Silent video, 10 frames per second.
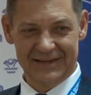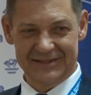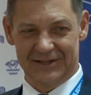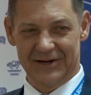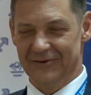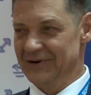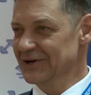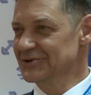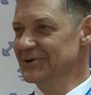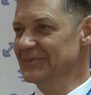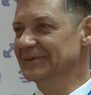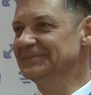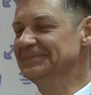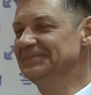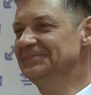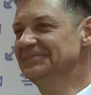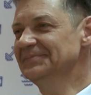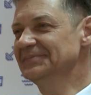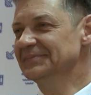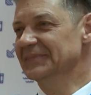старого режима,
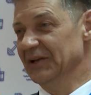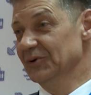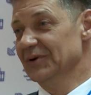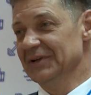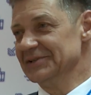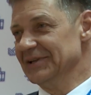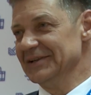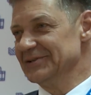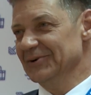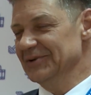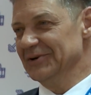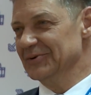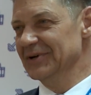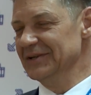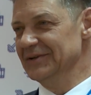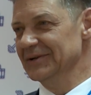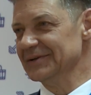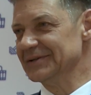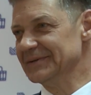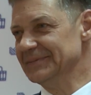и он остался, он никуда не делся.